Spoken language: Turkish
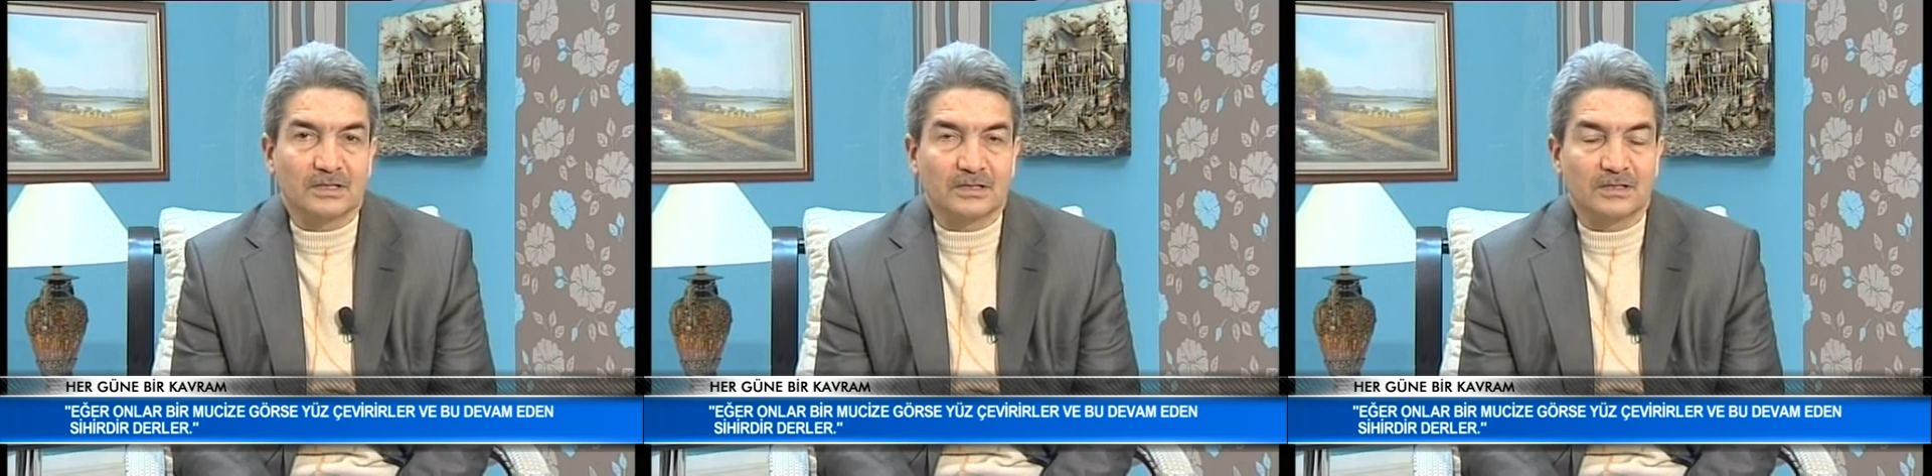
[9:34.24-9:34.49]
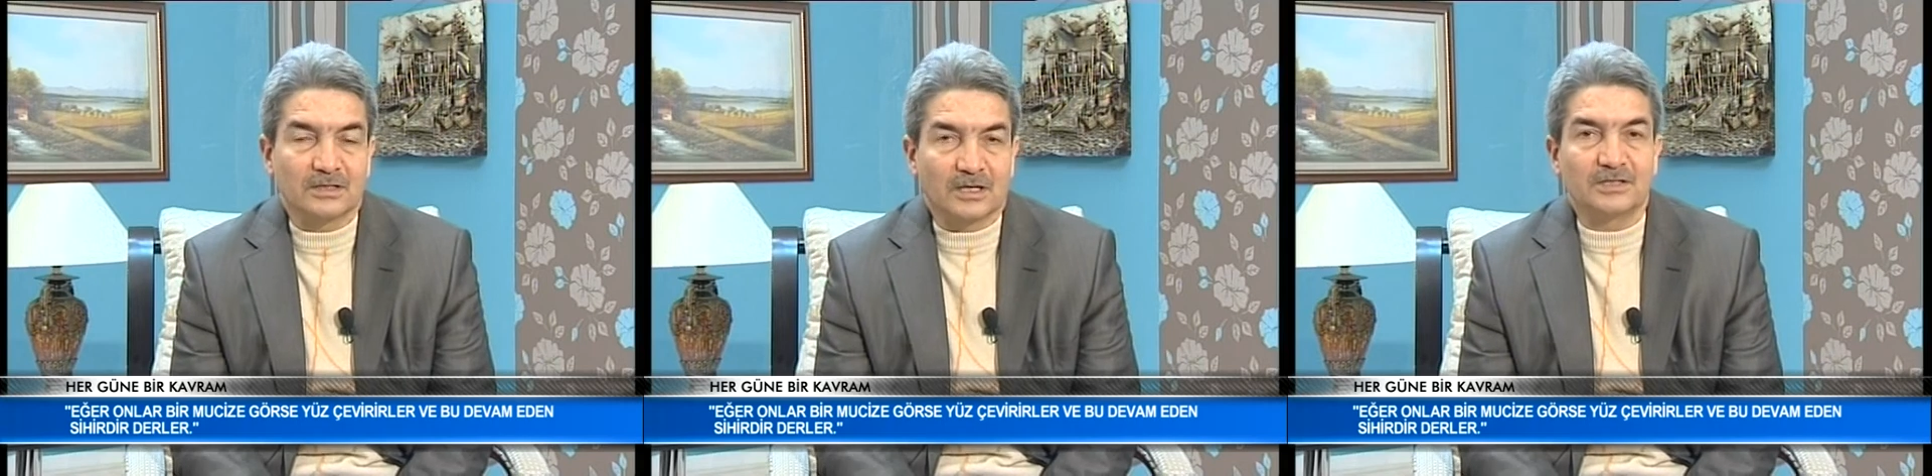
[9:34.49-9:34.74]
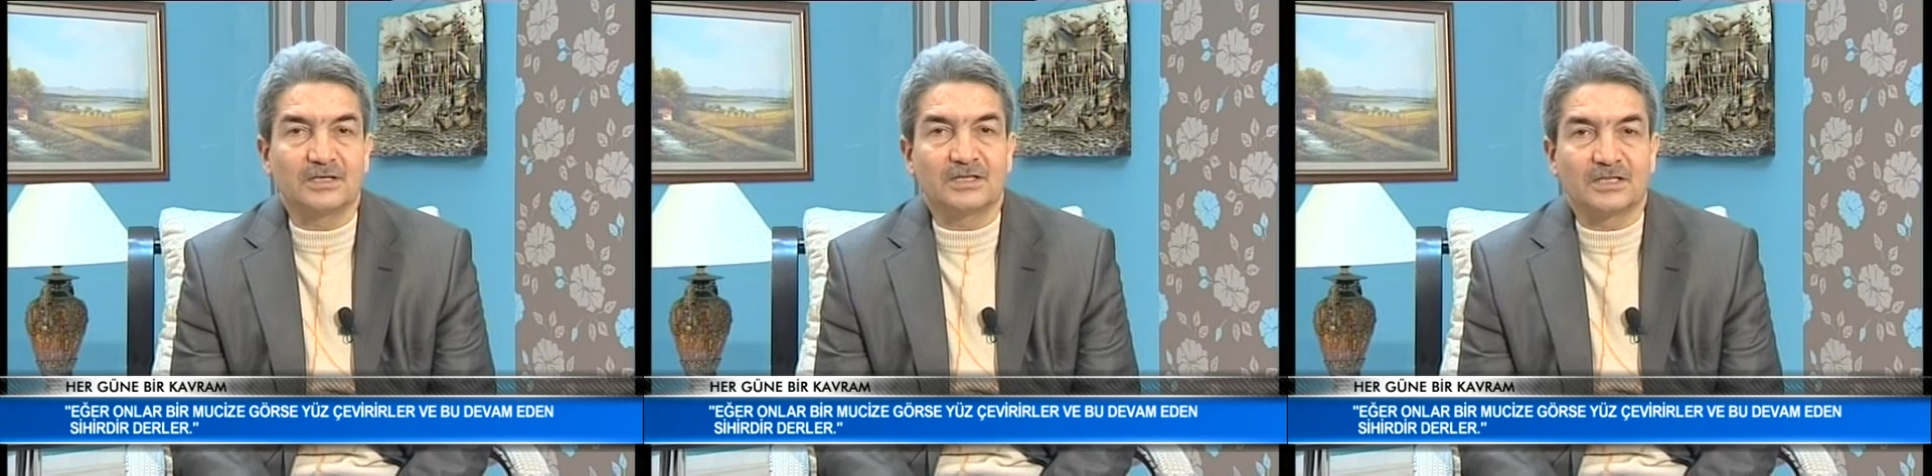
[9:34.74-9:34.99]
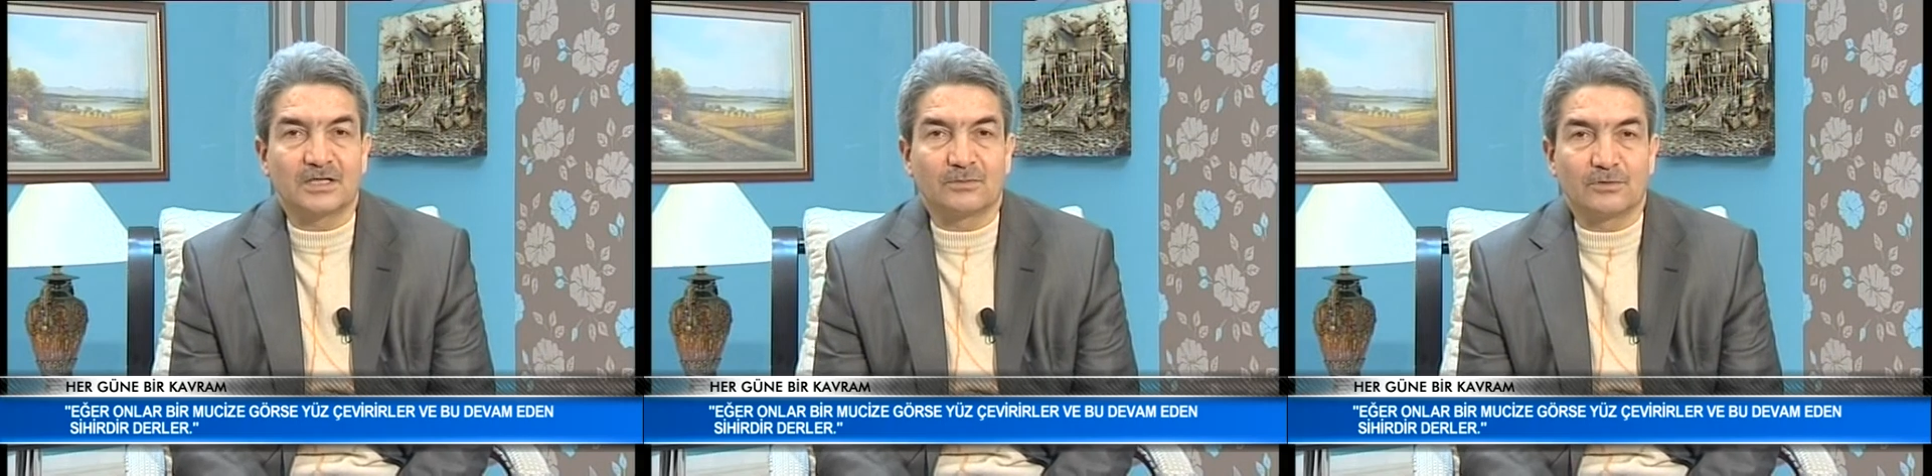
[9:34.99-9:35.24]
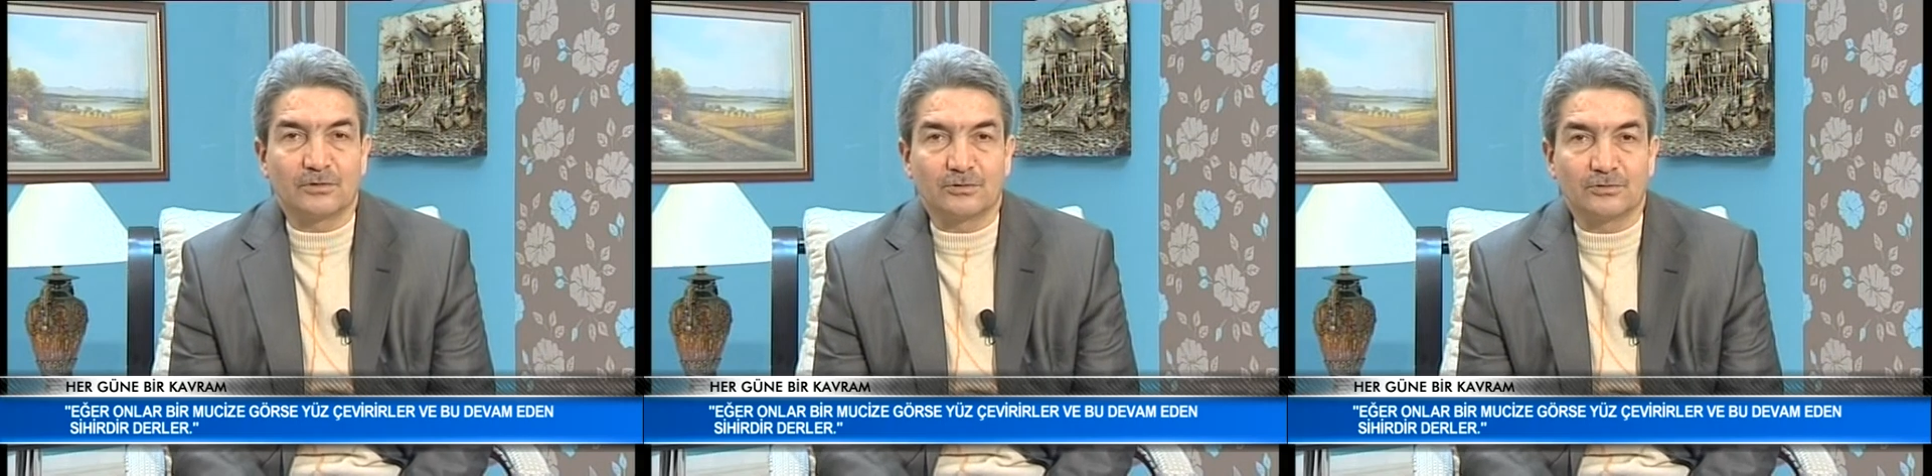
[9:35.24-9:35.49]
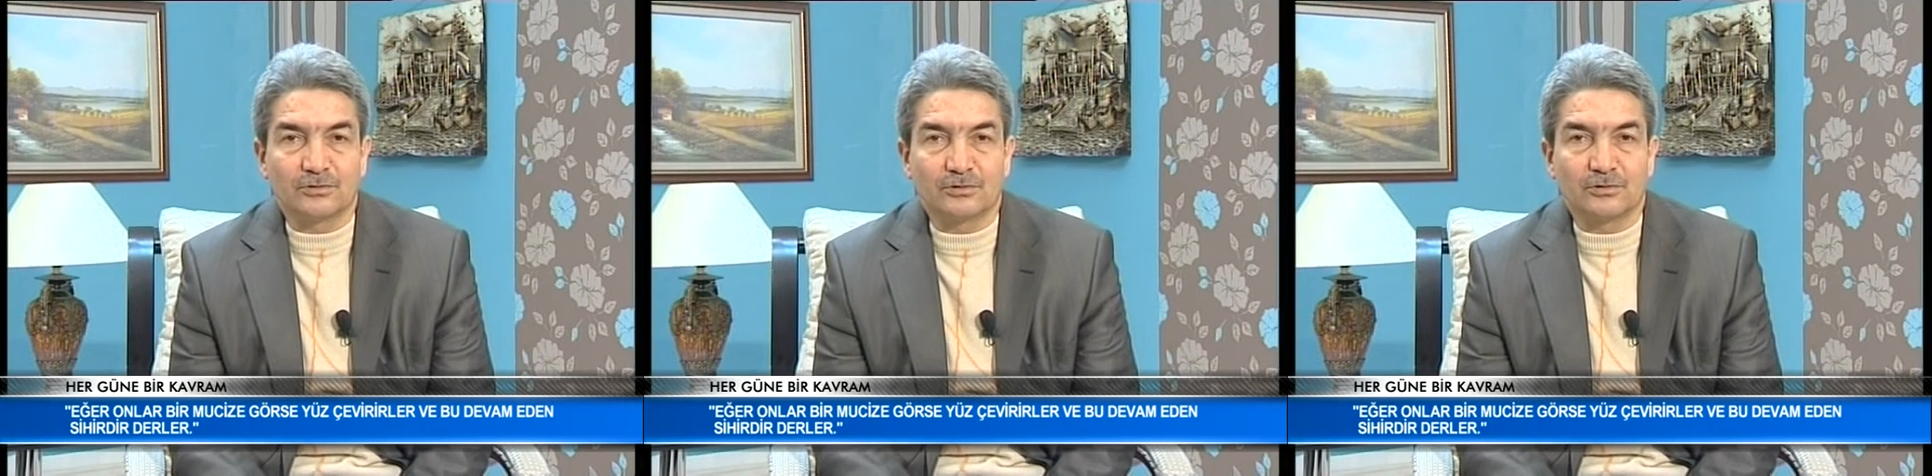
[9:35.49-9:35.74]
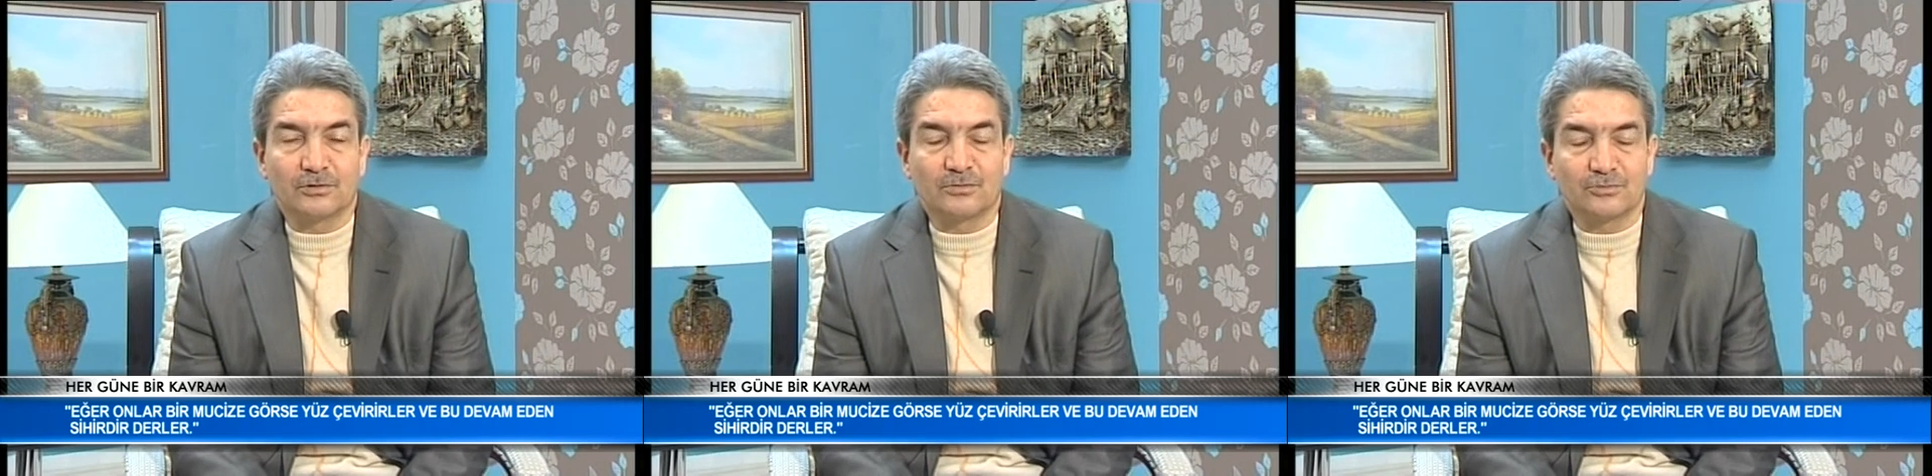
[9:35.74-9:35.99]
Ayın ikiye bölündüğünü